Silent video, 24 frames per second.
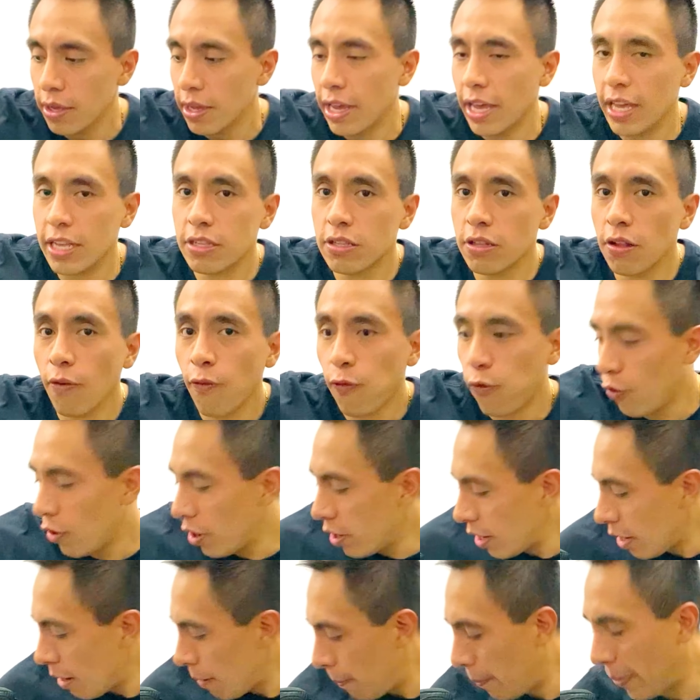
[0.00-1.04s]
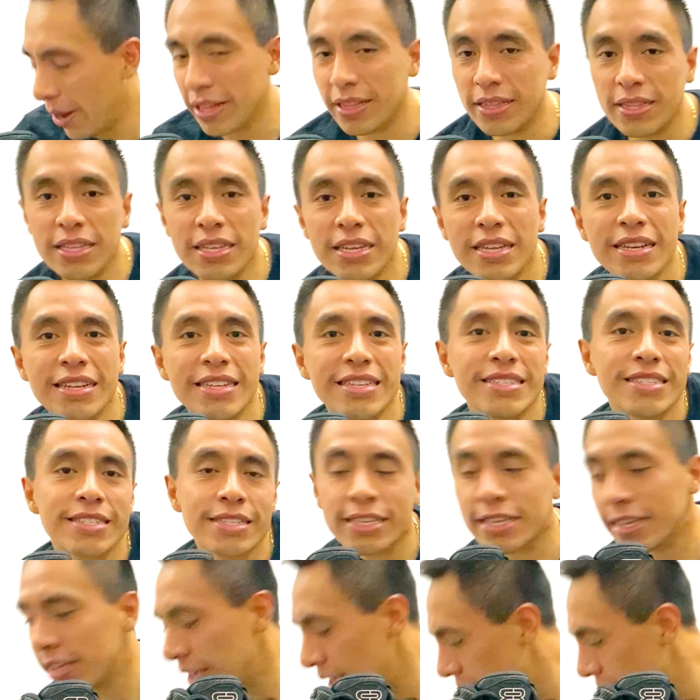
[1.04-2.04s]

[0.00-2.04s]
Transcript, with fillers: Esto fue en el patín izquierdo.